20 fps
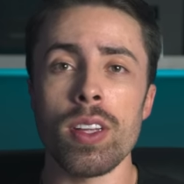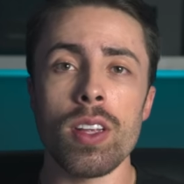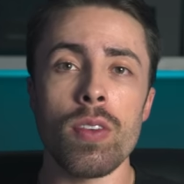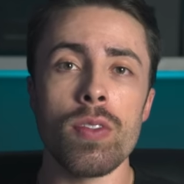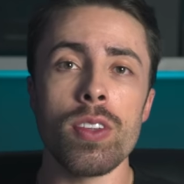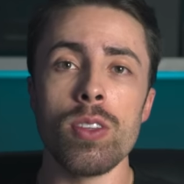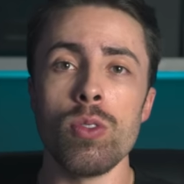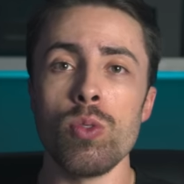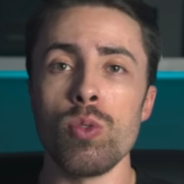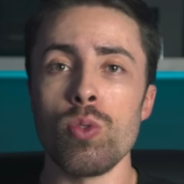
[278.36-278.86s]
vendo a
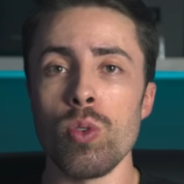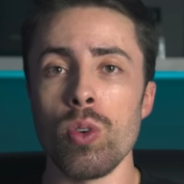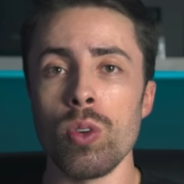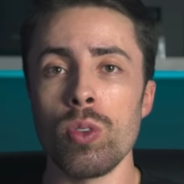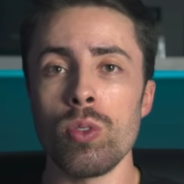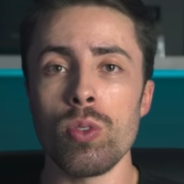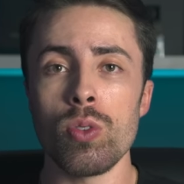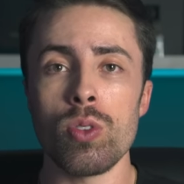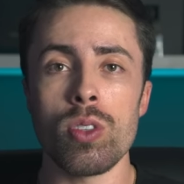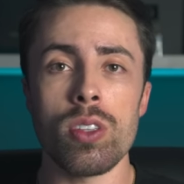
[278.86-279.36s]
vida dos
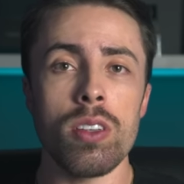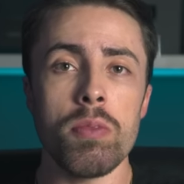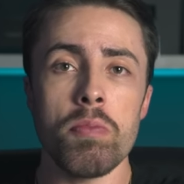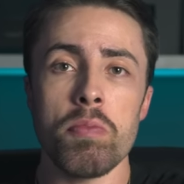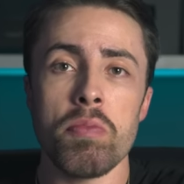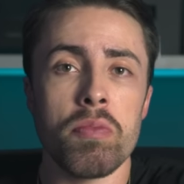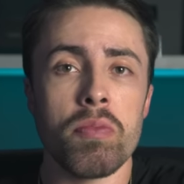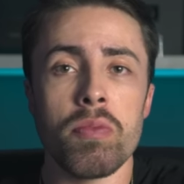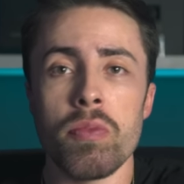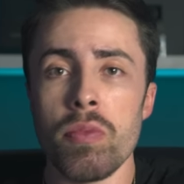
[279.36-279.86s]
outros e,
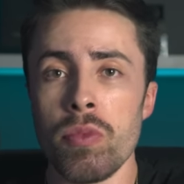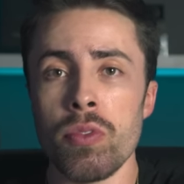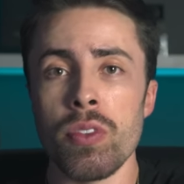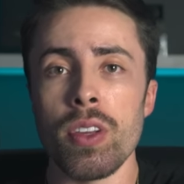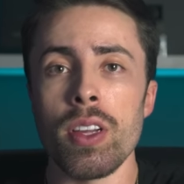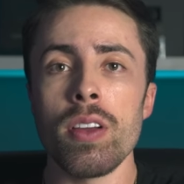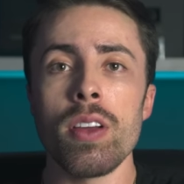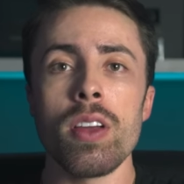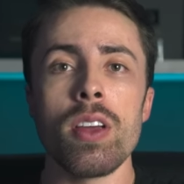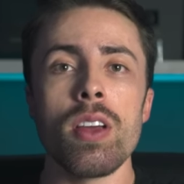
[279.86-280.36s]

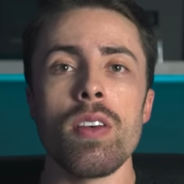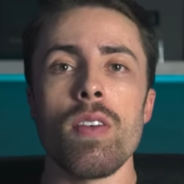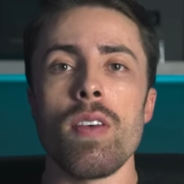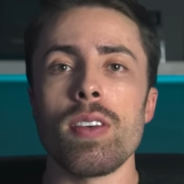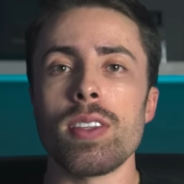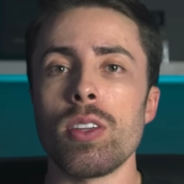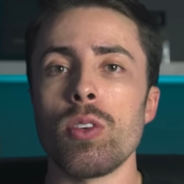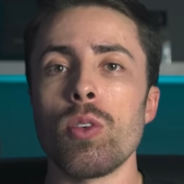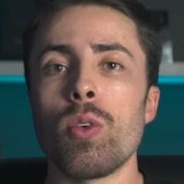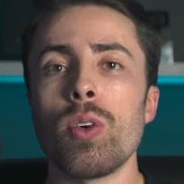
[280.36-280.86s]
enfim,
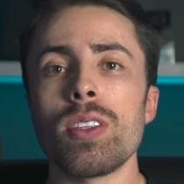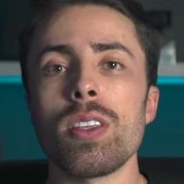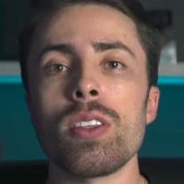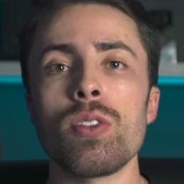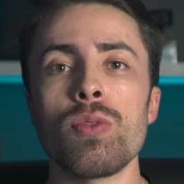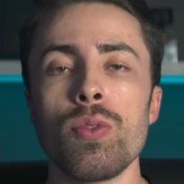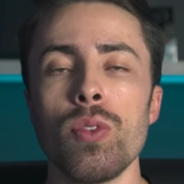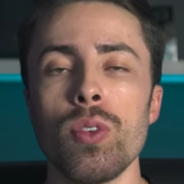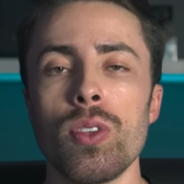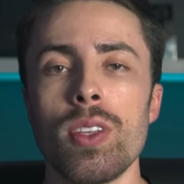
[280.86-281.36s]
fazendo
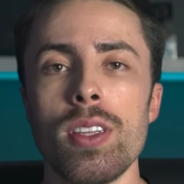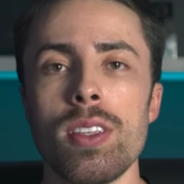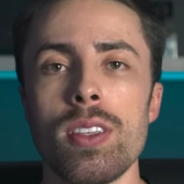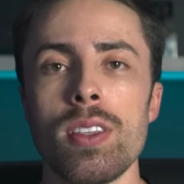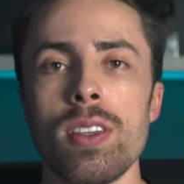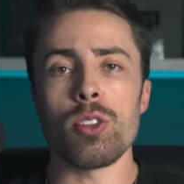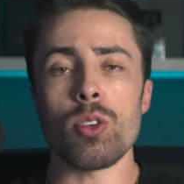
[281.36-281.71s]
coisas fúteis.